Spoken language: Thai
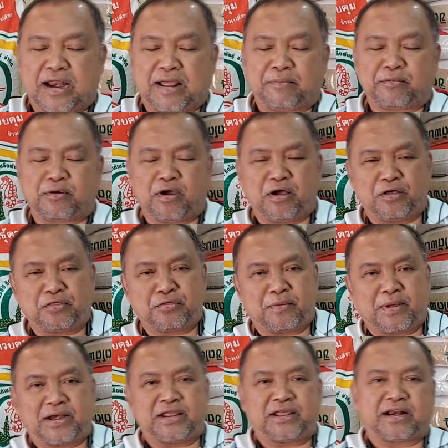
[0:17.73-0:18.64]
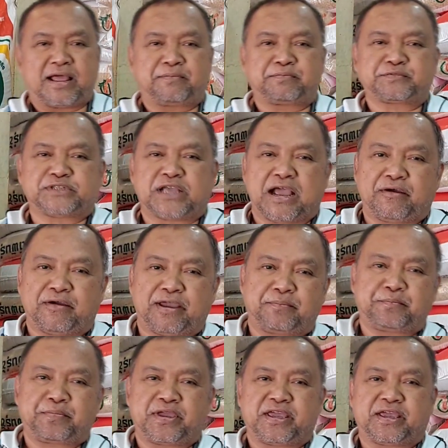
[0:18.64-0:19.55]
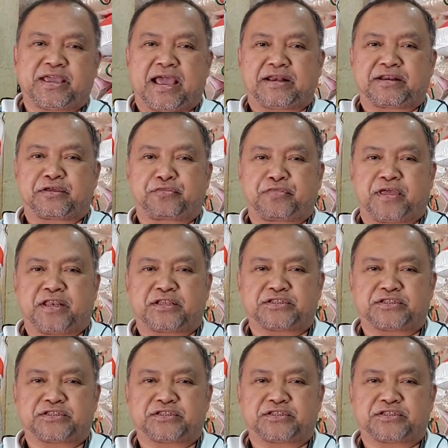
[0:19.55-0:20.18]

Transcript: ครับก็สวัสดีครับชาวแฮปปี้การเกษ